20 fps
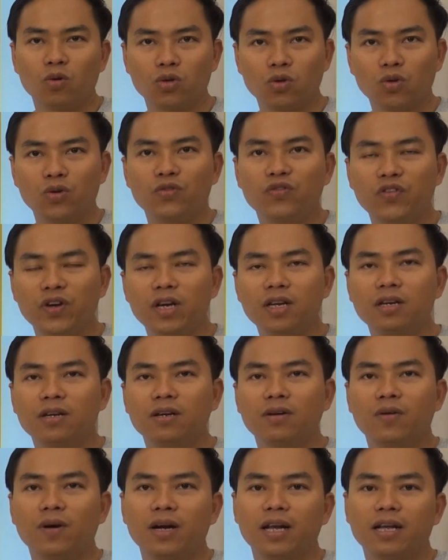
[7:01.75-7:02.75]
à, của tôi
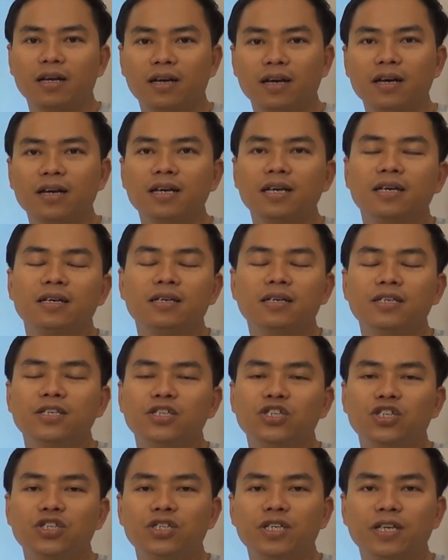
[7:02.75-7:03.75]
viết hoặc là các cái
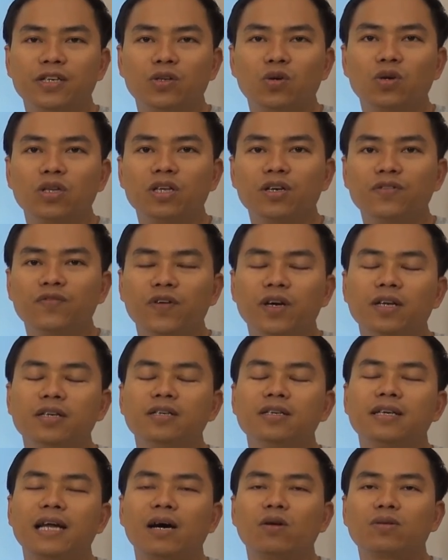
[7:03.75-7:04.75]
chương trình tôi tư
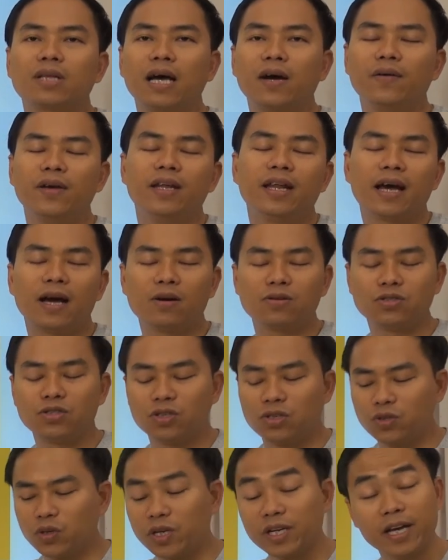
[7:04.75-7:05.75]
vấn đào tạo
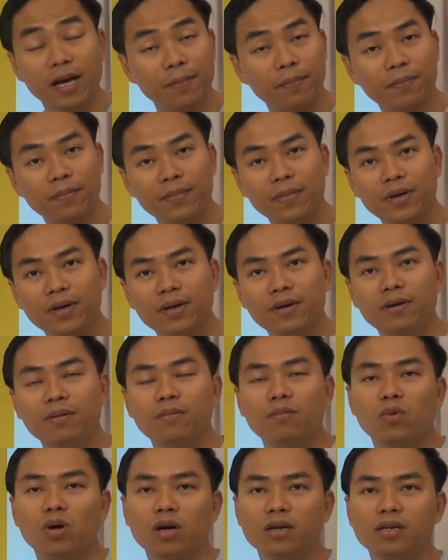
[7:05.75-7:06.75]
in-house cho doanh nghiệp
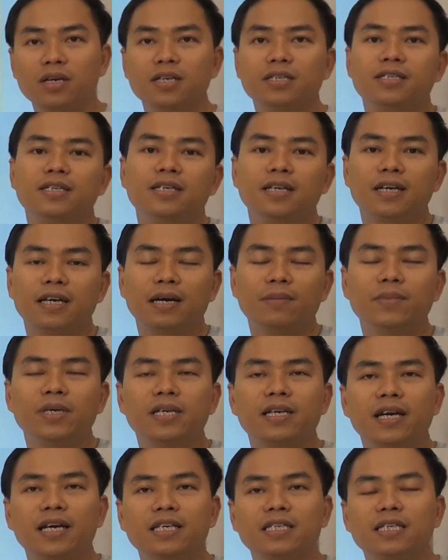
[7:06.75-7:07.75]
một lần nữa xin được
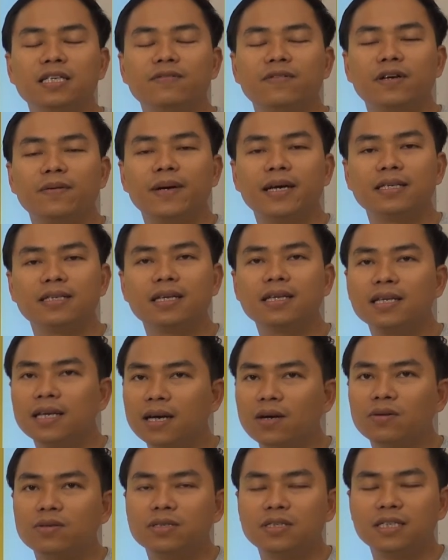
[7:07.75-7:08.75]
cảm ơn các anh chị và các bạn
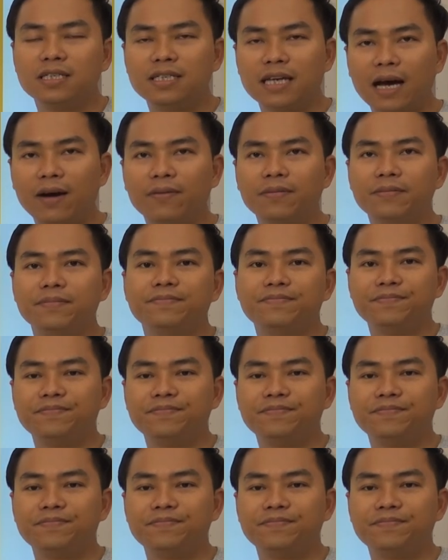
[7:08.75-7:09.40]
rất nhiều